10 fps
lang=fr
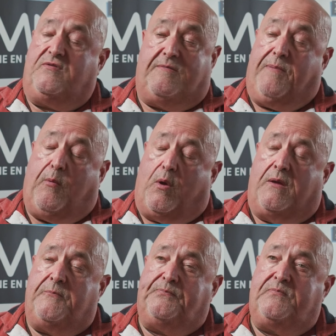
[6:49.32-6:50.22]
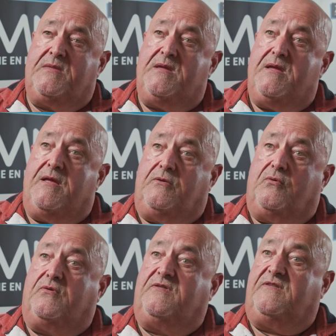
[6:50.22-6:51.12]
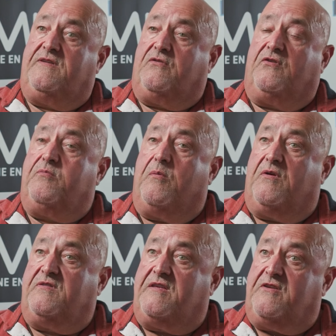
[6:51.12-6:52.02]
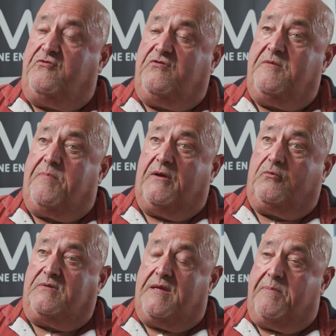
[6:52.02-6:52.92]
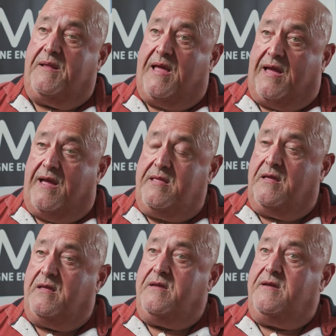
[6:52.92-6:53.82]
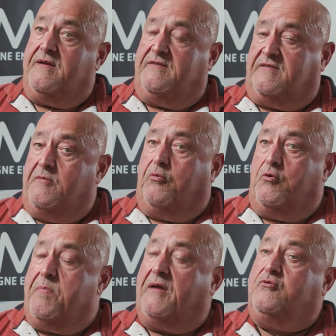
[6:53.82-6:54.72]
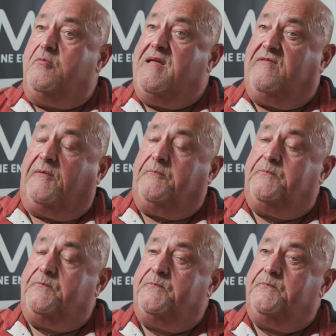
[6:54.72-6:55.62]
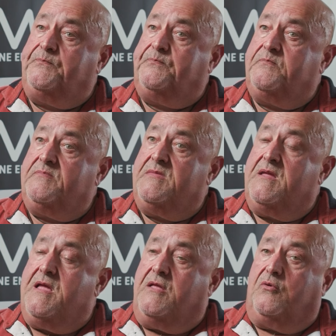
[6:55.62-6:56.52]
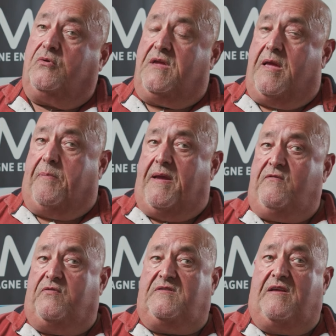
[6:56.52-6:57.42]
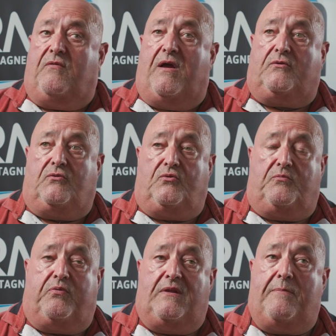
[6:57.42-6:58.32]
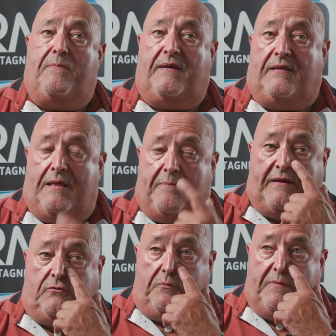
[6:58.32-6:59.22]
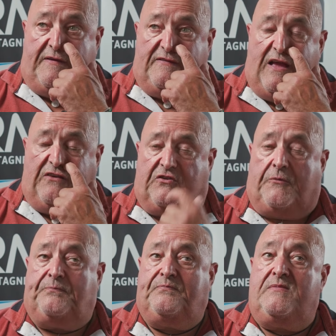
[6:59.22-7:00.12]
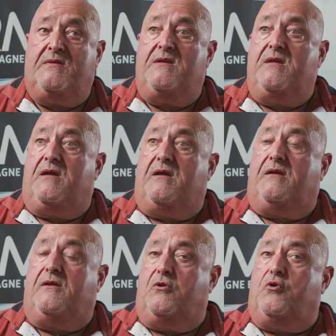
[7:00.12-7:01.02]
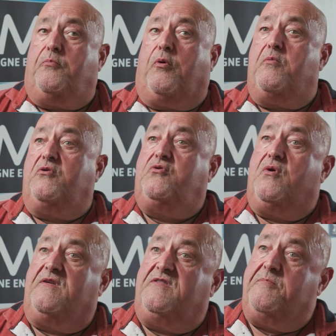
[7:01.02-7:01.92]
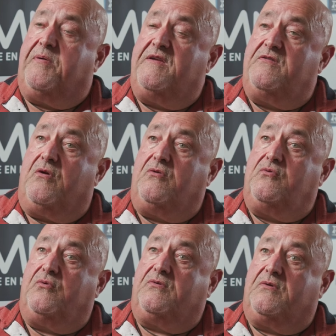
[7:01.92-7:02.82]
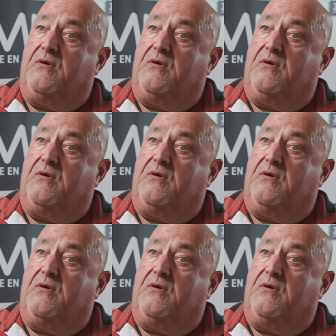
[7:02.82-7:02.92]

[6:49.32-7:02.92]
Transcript: c'est pas moi. Donc c'est en ce moment, ça a été jugé par la Cour d'appel à Rennes, c'était pour le parc de Melvin. Donc après, il faut savoir que donc, pour l'impact au paysage, euh, le promoteur ici présent donc,